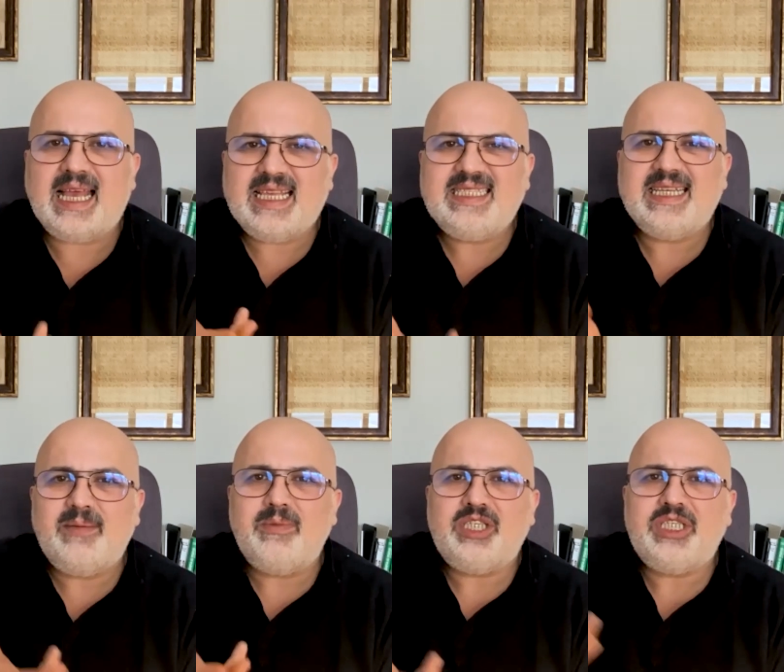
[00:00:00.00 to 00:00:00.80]

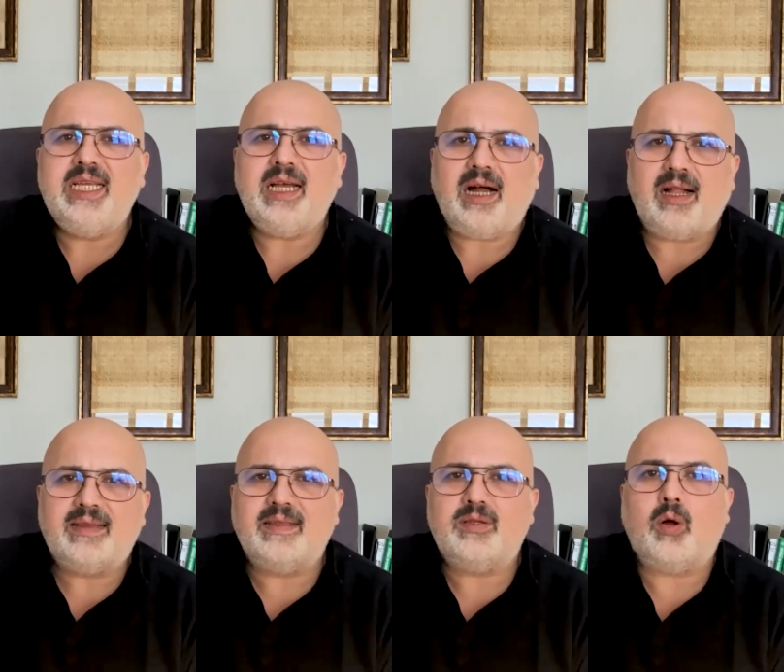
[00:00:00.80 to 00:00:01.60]
ezilmişliği
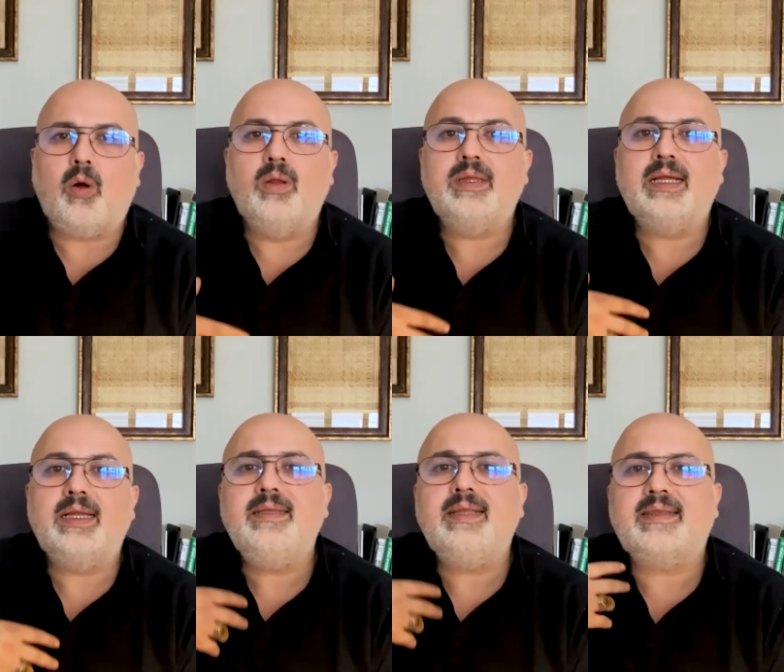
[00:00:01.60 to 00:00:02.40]
altında
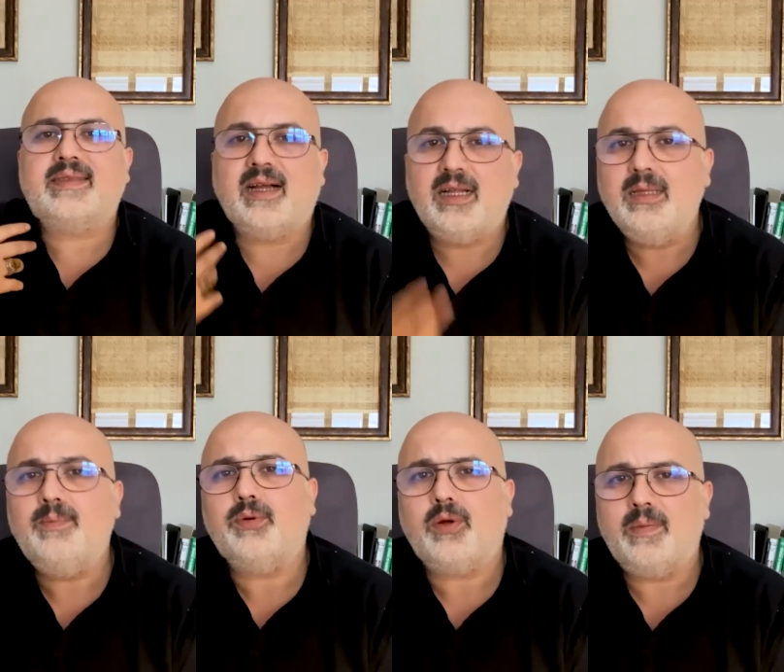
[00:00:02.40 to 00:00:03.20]
onların da tahıl
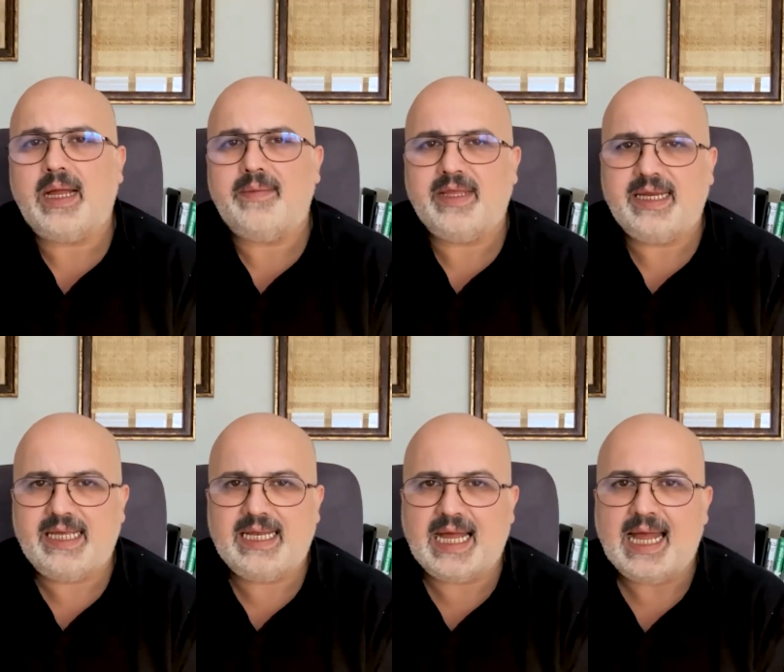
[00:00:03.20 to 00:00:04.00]

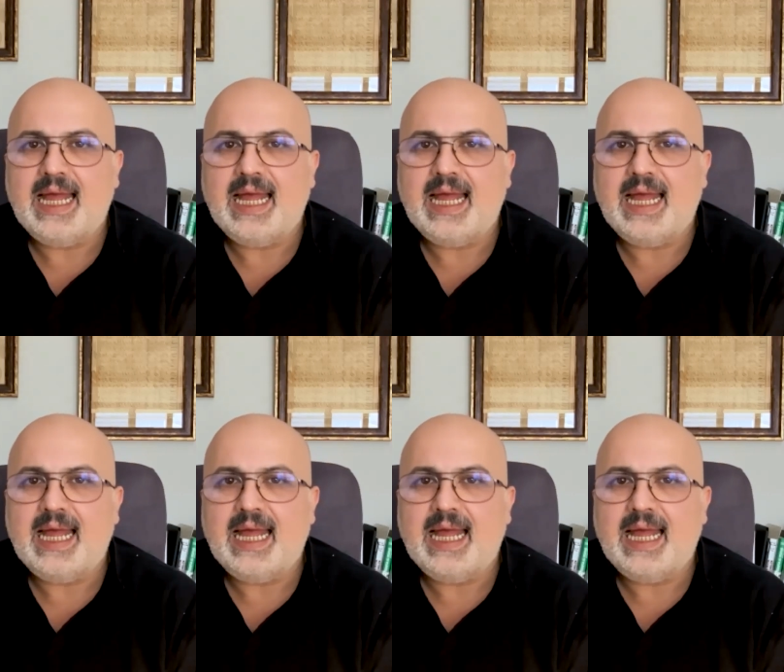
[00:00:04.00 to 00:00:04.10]
problemleriyle